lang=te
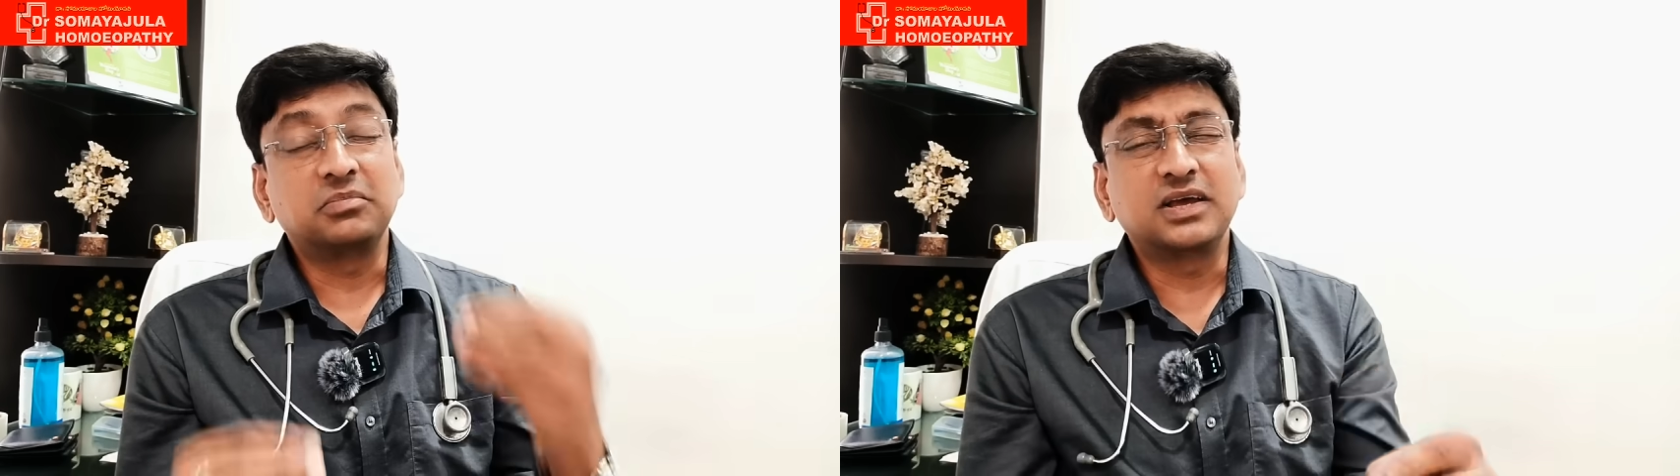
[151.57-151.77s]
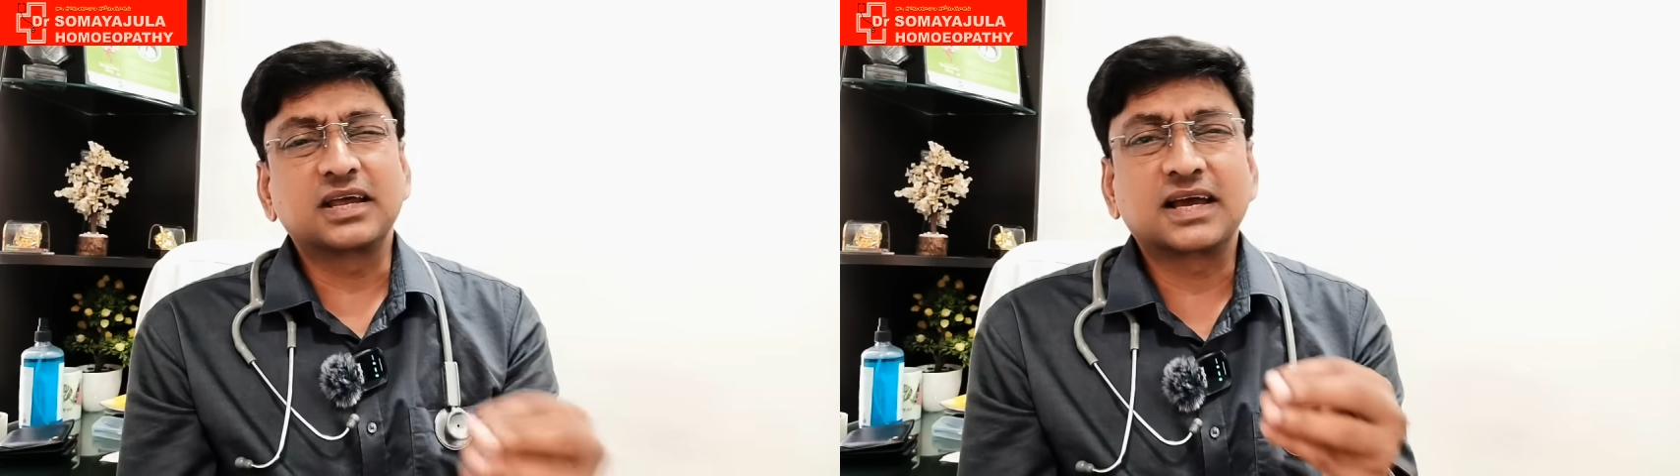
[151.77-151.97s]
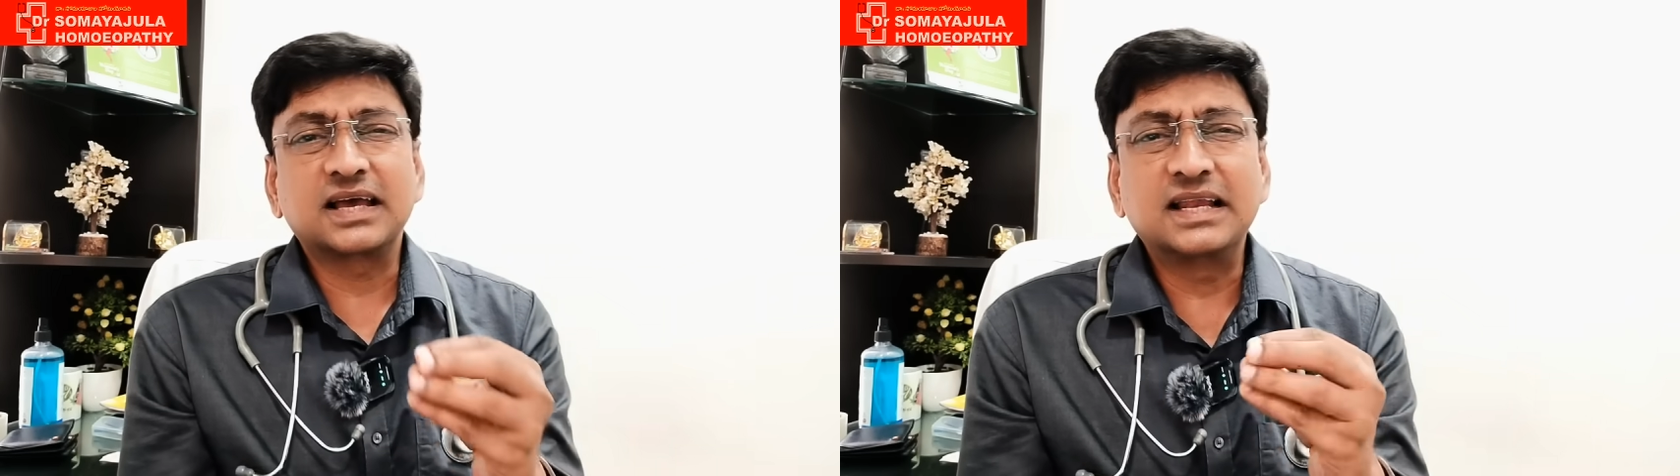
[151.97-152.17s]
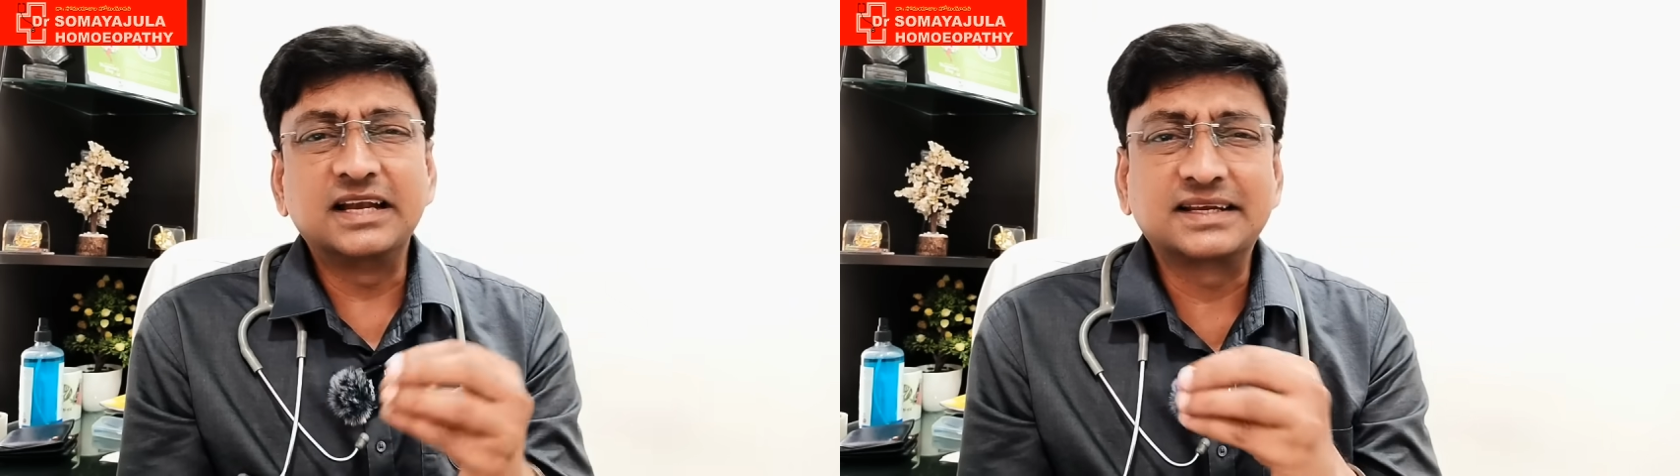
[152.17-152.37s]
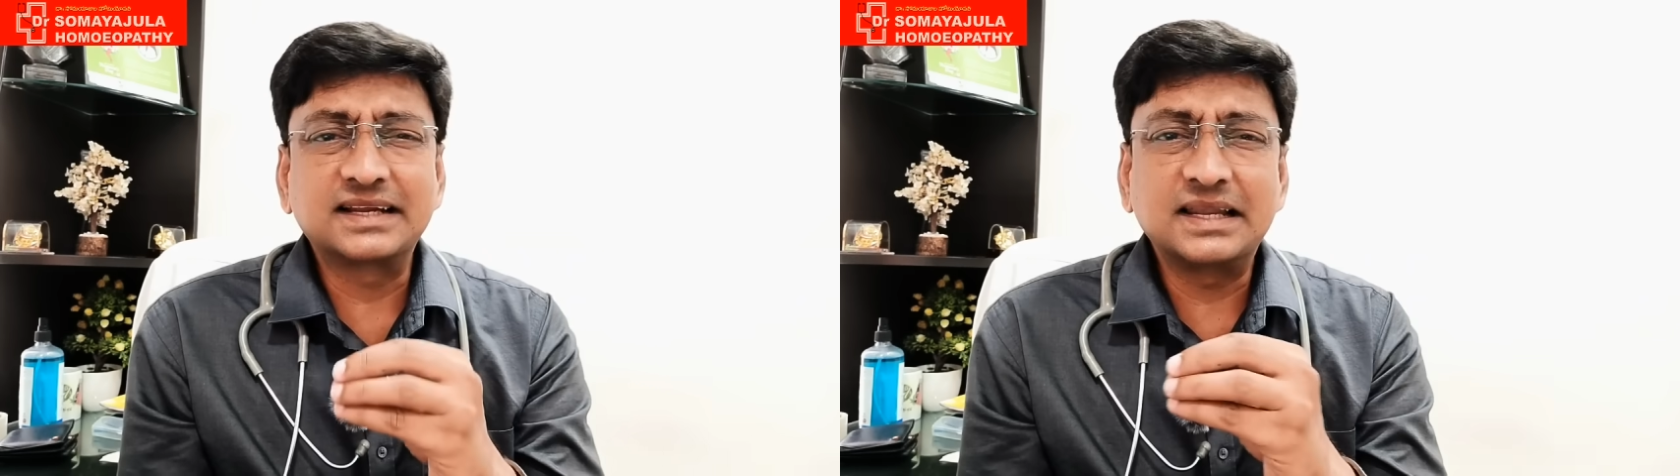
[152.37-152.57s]
బీరకాయ
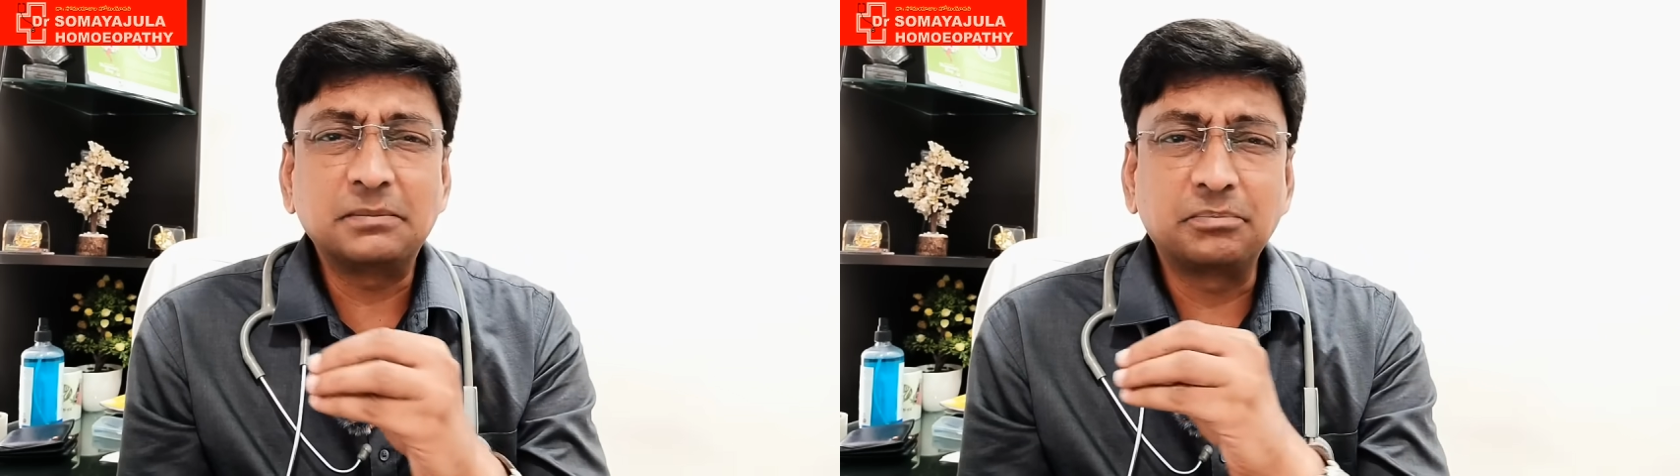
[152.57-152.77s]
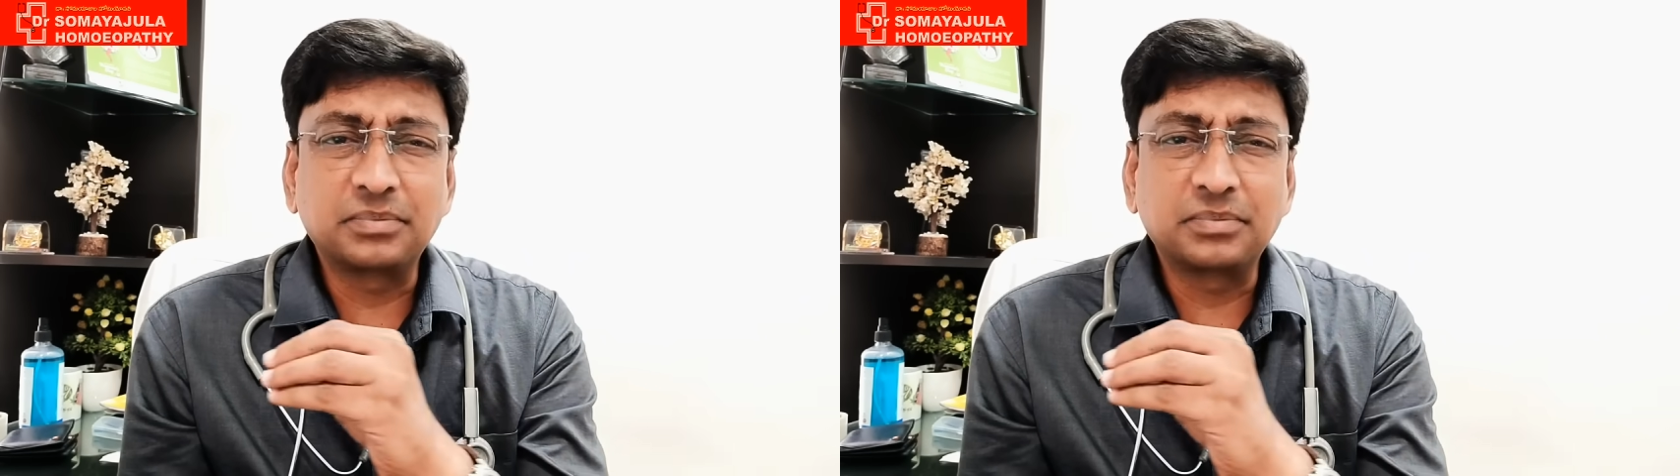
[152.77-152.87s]
లిటరలీ